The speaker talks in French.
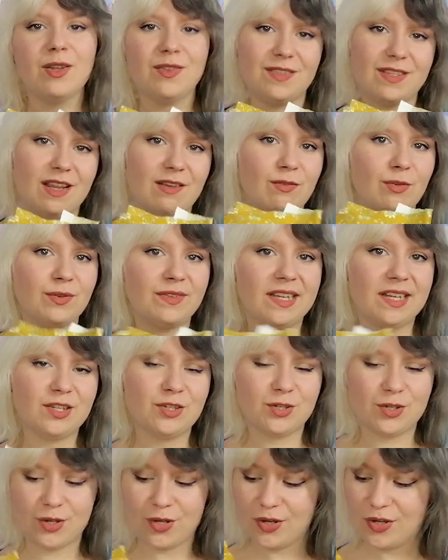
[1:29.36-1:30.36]
C'est
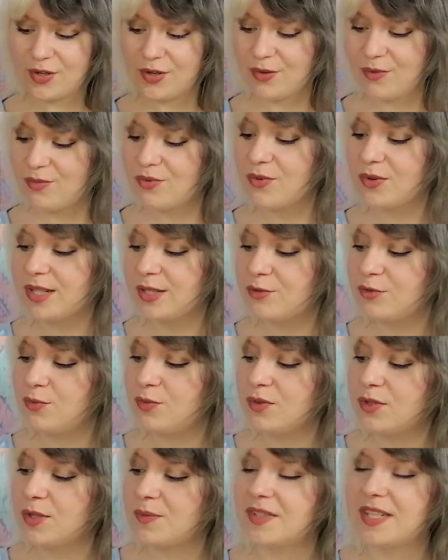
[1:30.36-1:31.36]
l'avantage euh, pour les
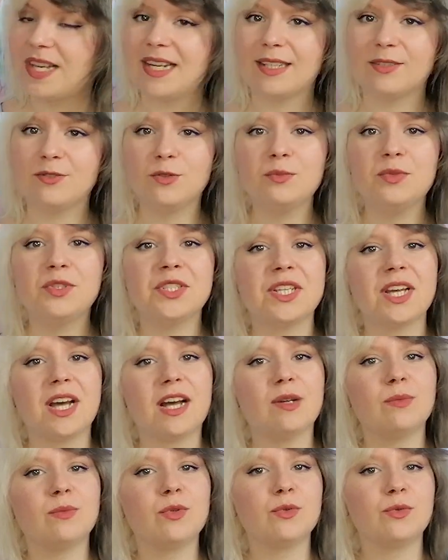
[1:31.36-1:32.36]
coupons comme ça à la coupe.
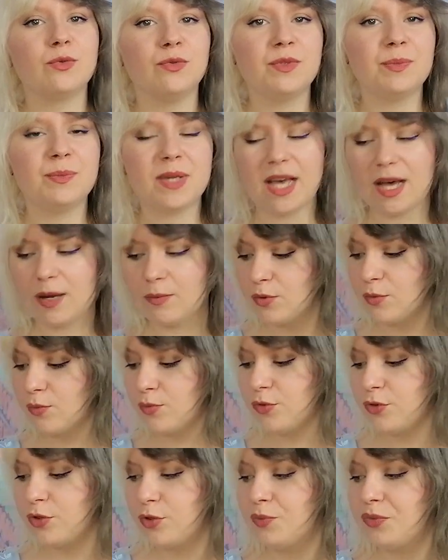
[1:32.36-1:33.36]
Généralement, on vous met un peu
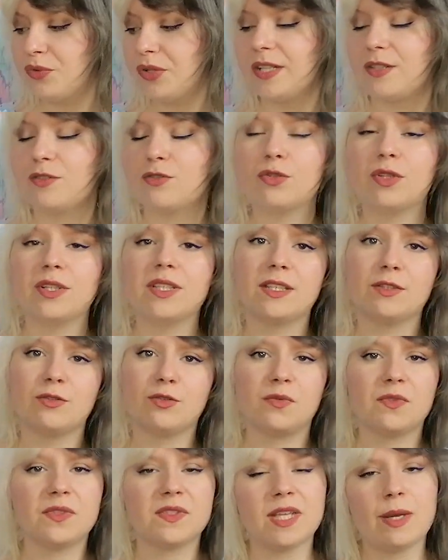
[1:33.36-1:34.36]
plus pour être sûr qu'il y ait
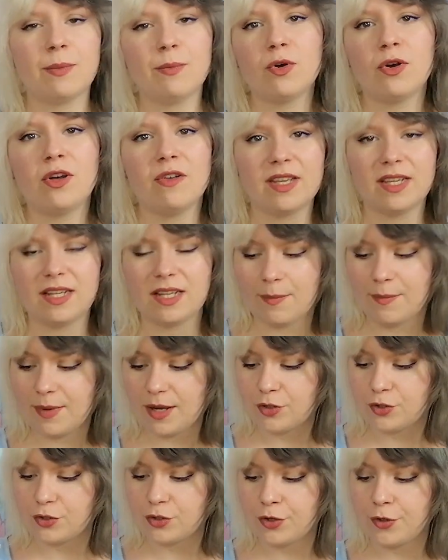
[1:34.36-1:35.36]
suffisamment avec la
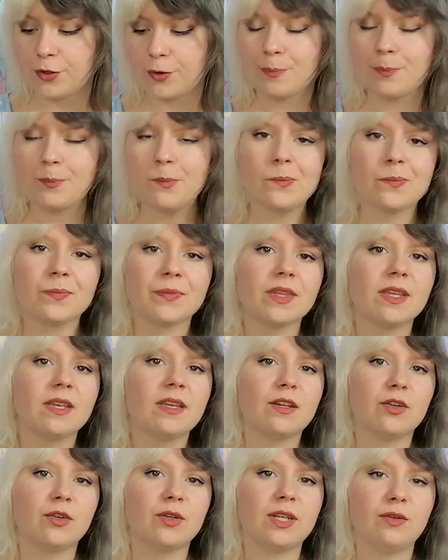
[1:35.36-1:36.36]
marge
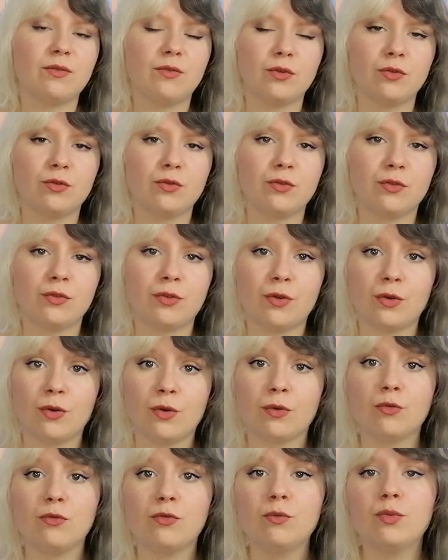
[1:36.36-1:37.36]
quand les vendeuses
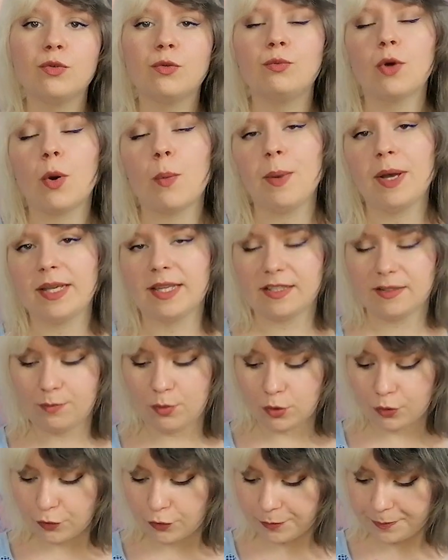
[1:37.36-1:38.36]
coupent pour pas qu'elles se
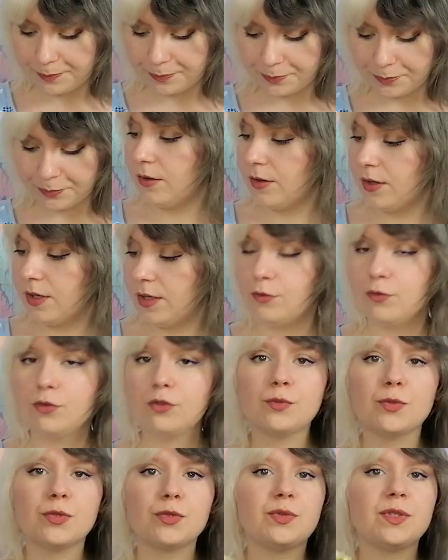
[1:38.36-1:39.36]
plantent. Et donc
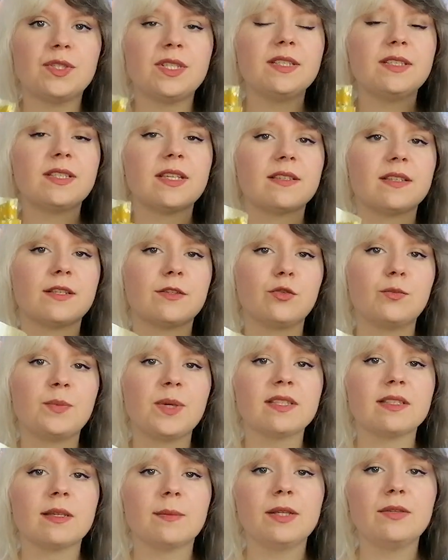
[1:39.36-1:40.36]
je me suis dit que ça serait
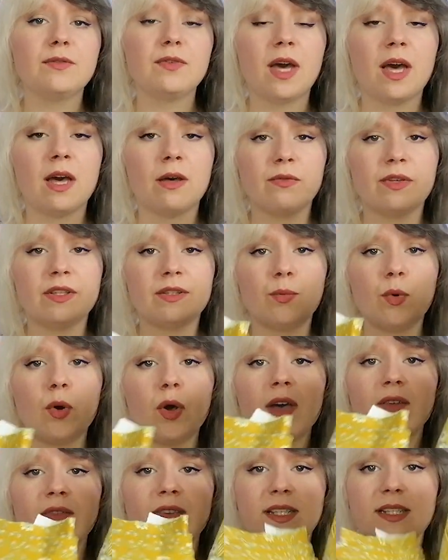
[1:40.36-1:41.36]
super sympa de faire un vêtement
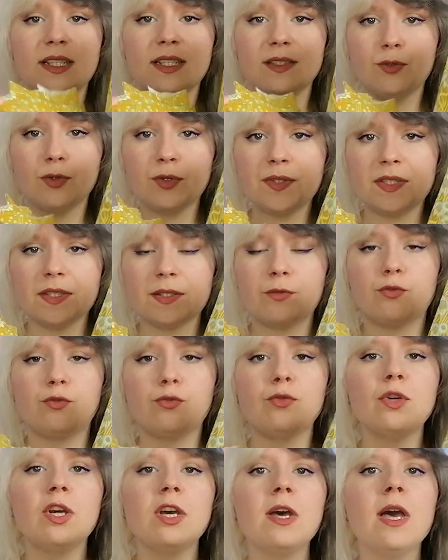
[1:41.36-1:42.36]
avec les deux
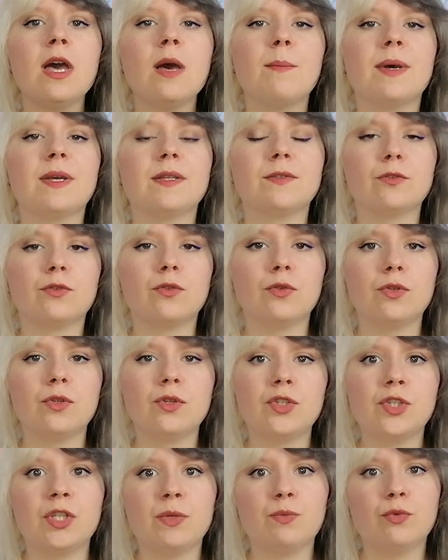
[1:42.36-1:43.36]
tissus parce
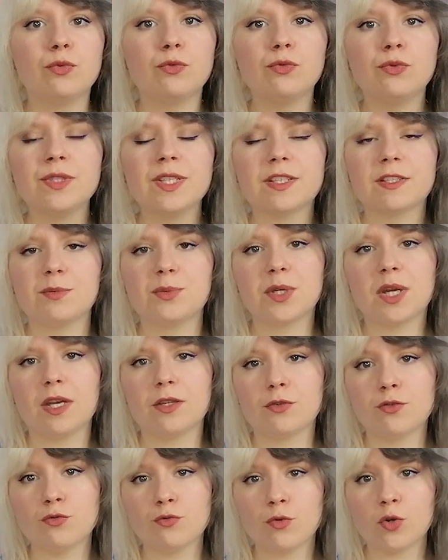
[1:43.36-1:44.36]
que j'ai beaucoup
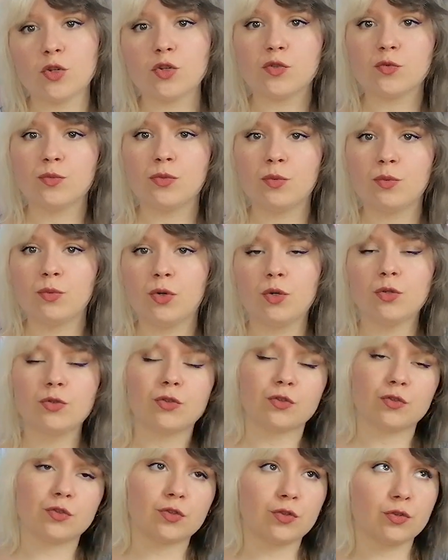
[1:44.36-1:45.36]
d'inspiration en ce moment
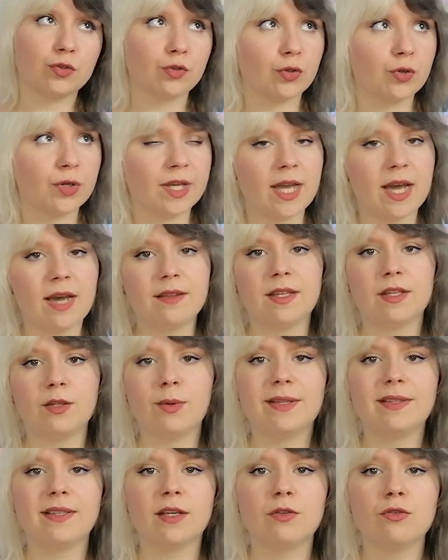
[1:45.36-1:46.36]
dans ce que je regarde à
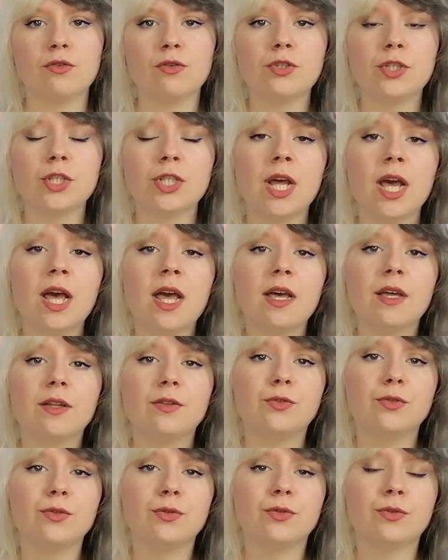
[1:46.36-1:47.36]
droite à gauche
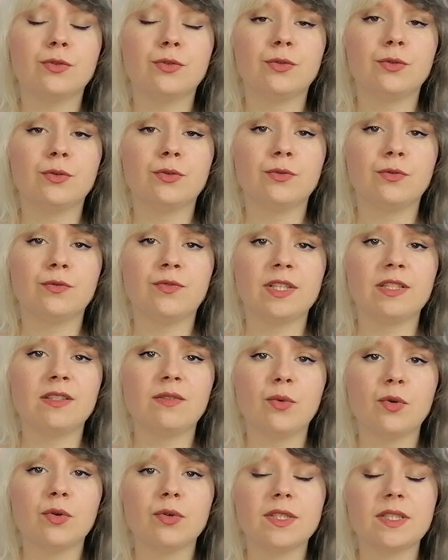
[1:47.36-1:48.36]
de
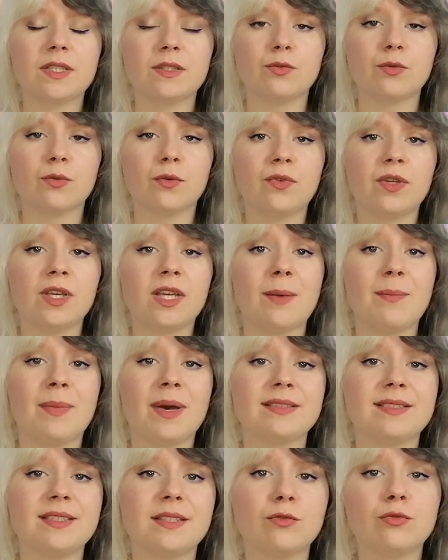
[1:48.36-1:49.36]
vêtements qui sont faits à
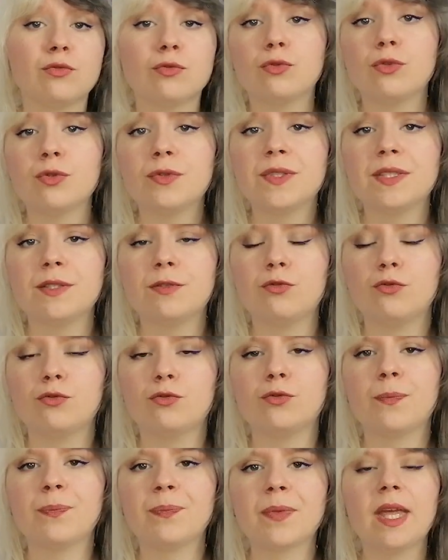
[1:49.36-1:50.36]
partir de deux
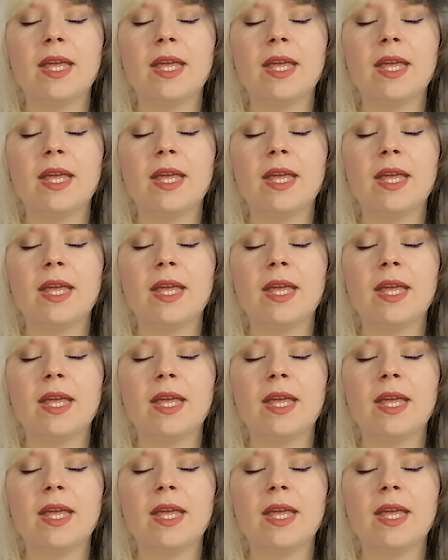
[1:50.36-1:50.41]
tissus.